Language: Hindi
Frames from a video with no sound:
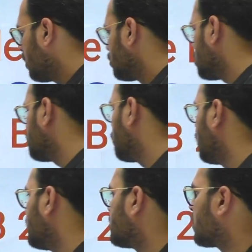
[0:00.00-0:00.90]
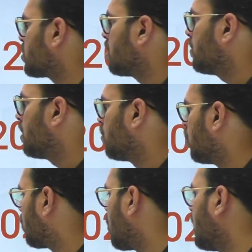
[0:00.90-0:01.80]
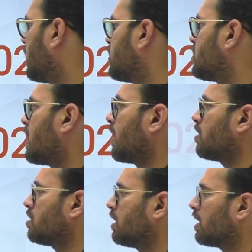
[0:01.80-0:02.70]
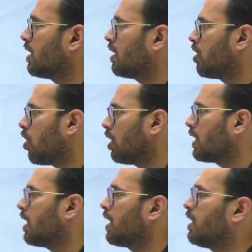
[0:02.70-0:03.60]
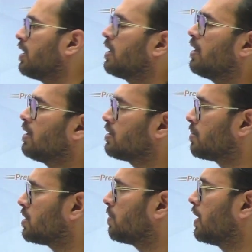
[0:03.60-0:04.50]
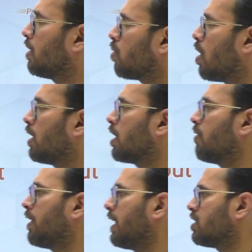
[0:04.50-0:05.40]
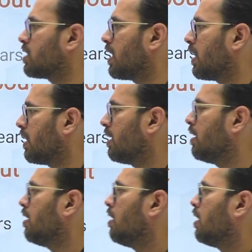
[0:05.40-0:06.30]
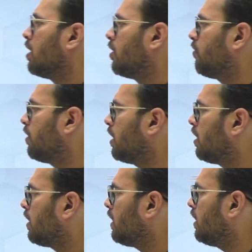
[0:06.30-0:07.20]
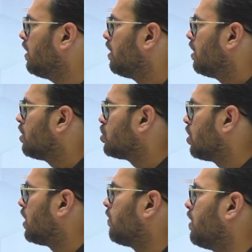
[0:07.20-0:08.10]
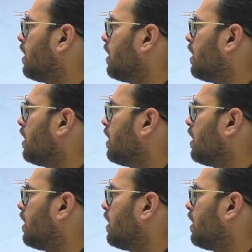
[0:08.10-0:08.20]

so, इस पूरे सेक्शन में हम लोग क्वांट की स्ट्रैटेजी देखेंगे और क्या क्या देखेंगे सबसे पहले क्वांट का वेटेज क्या है डिफिकल्टी जो लेवल है